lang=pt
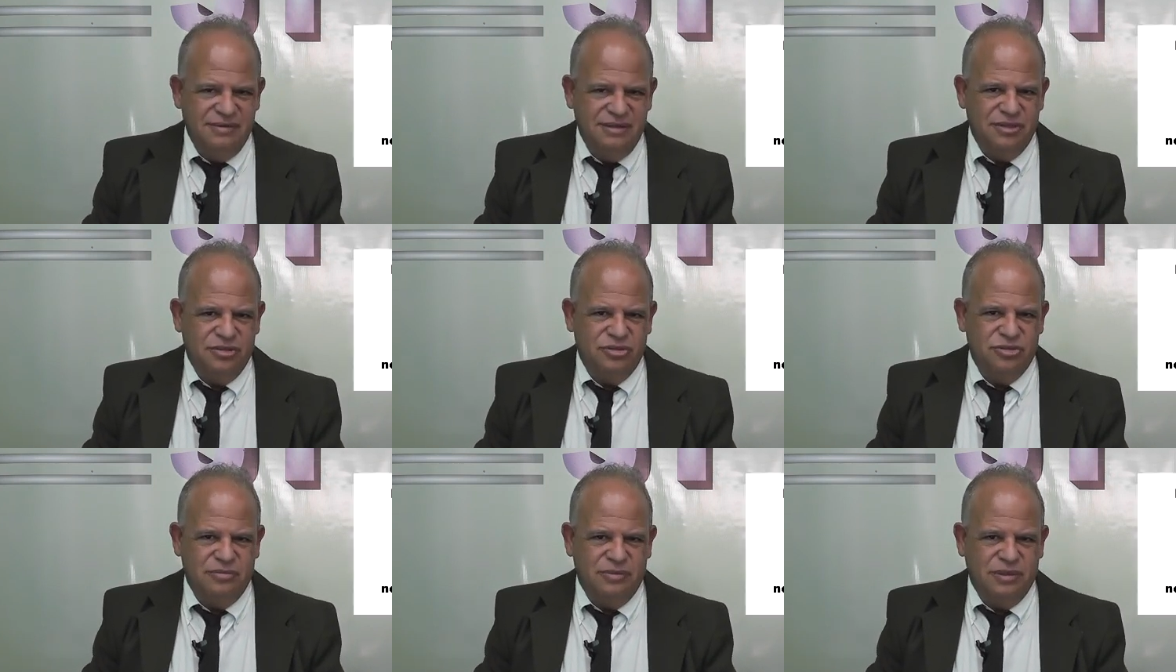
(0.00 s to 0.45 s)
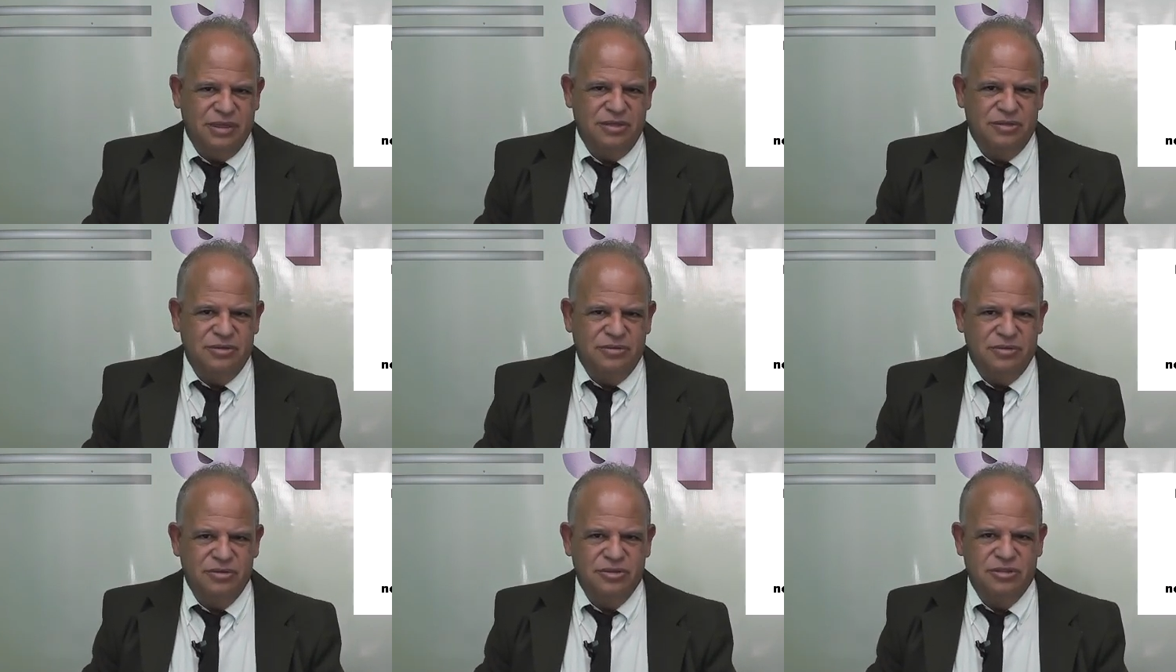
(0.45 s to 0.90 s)
Itajubá.
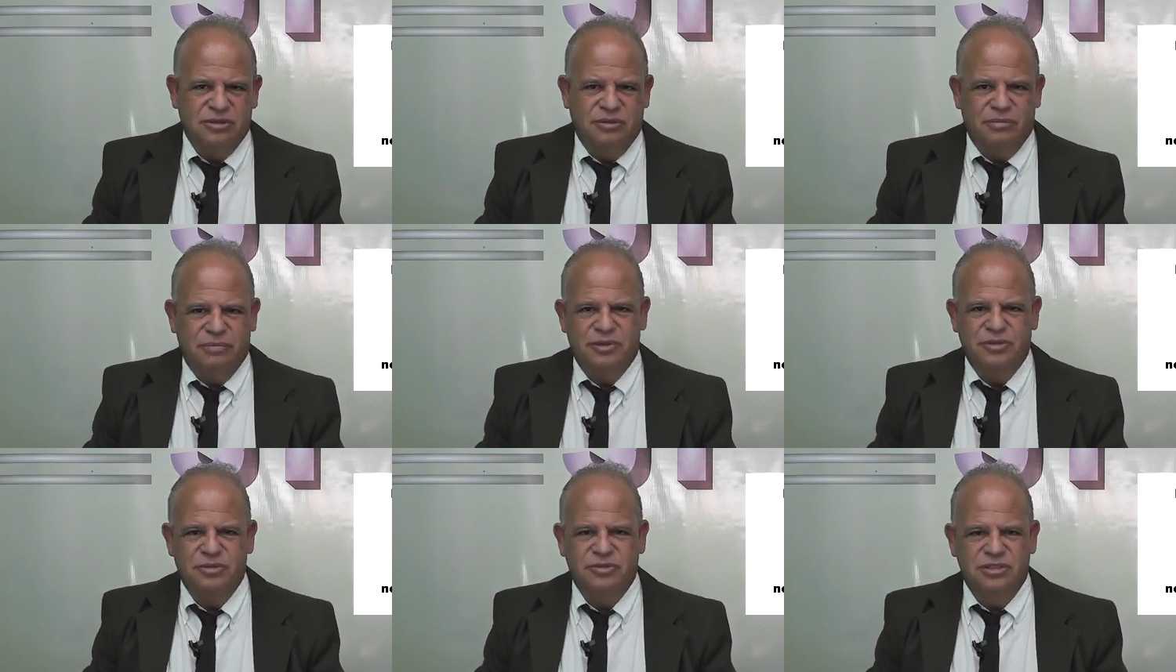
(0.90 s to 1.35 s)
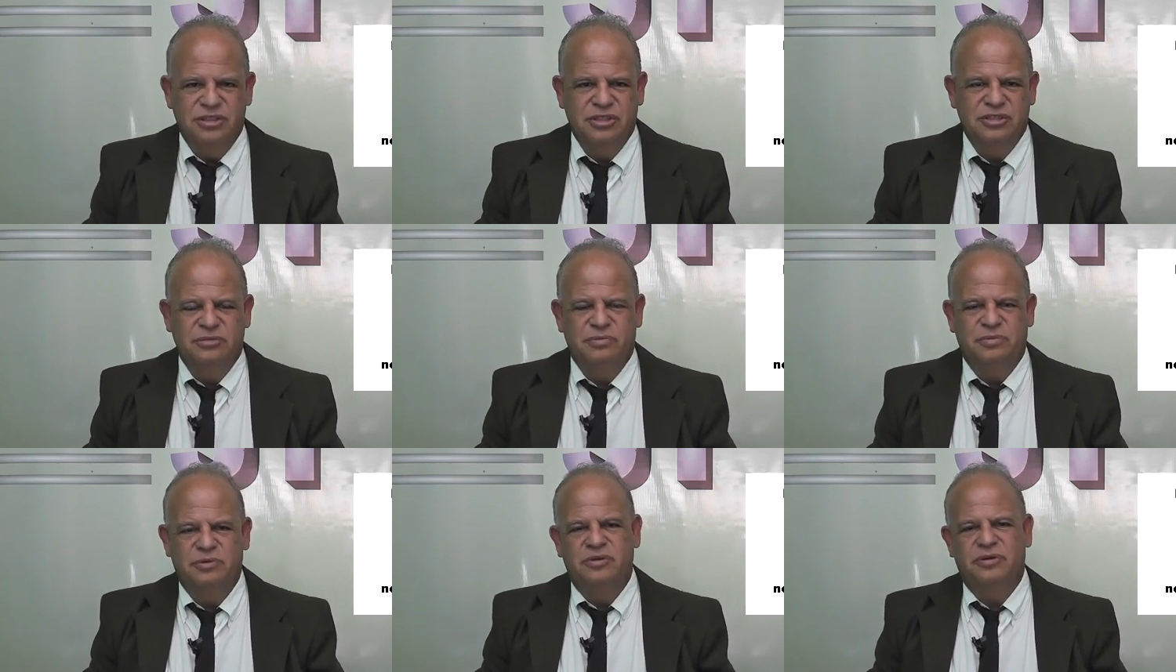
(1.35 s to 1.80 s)
Todos são
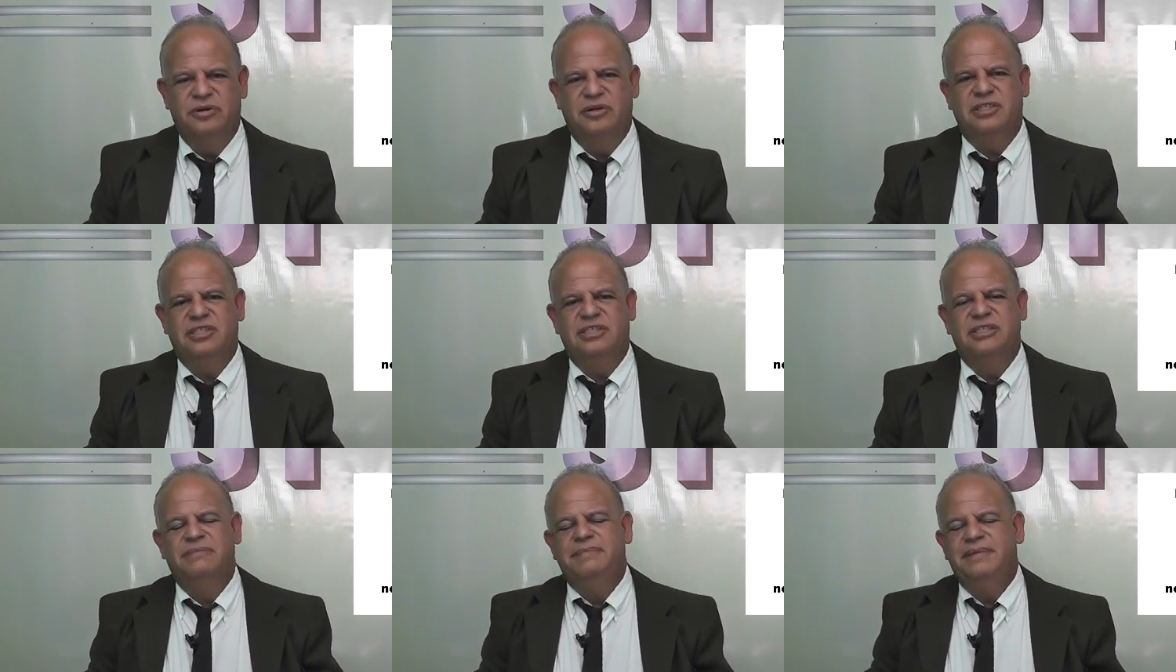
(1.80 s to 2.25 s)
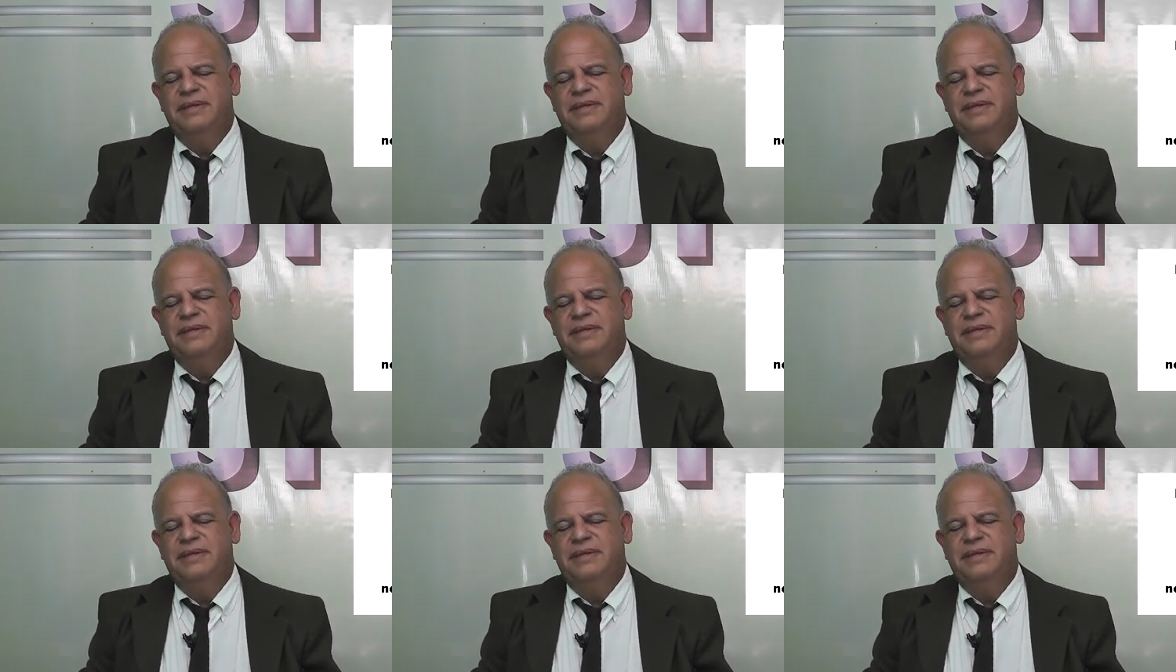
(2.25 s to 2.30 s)
produzidos por nós.